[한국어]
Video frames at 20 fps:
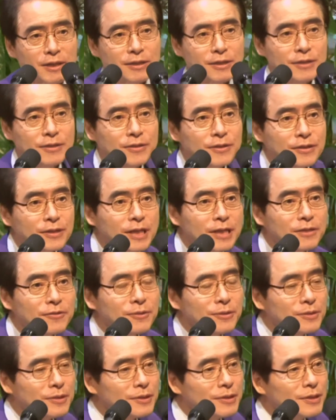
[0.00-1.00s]
그렇게
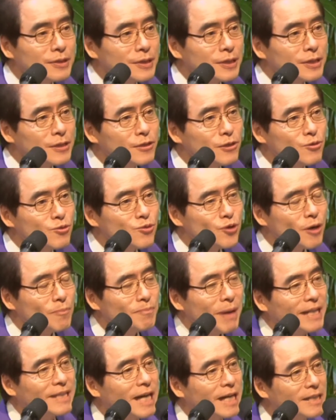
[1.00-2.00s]
이 긍휼을
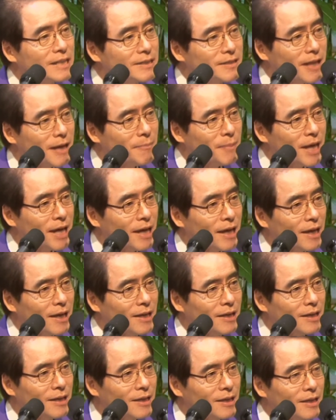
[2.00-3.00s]
받았기 때문에
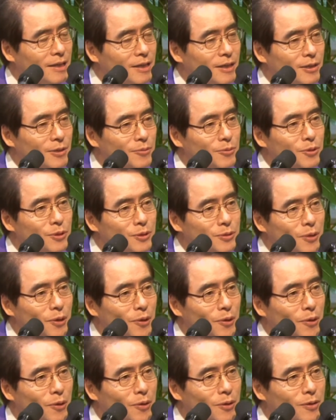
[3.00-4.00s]

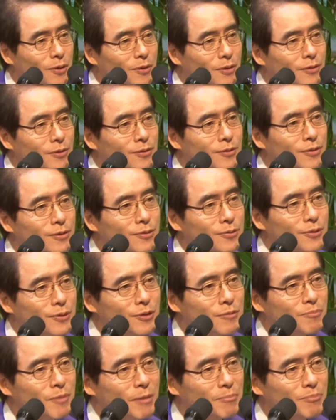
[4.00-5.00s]
우리도
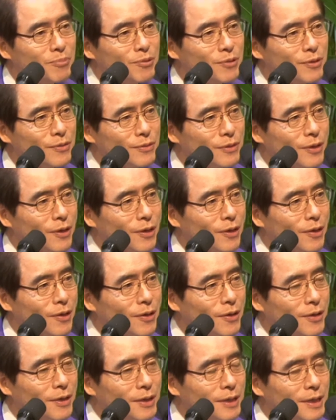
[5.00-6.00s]
긍휼을 베풀어서
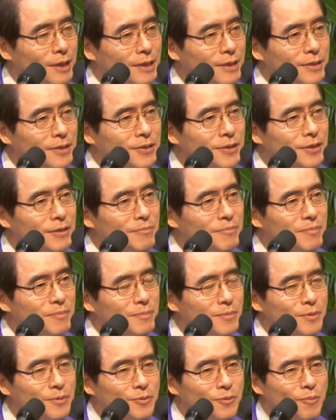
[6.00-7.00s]
지금
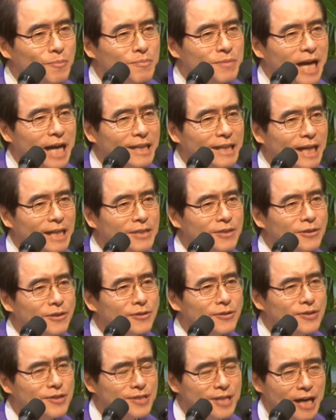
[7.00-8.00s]
좀 약간
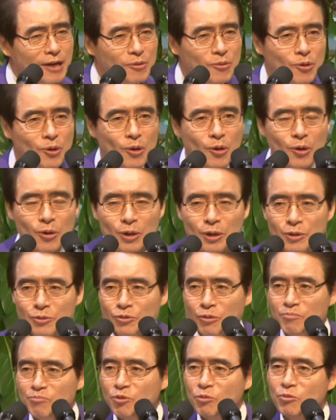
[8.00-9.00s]
언짢고
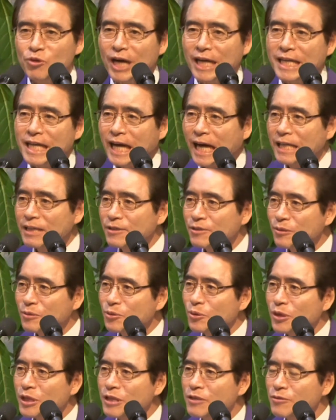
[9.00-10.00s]
또 부부간의
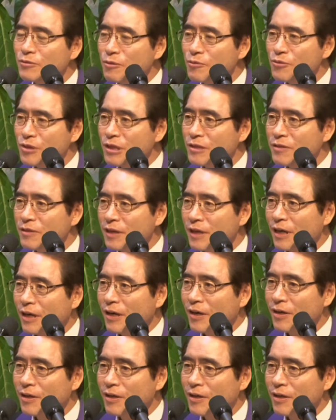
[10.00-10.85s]
갈등도 있을 수 있어요.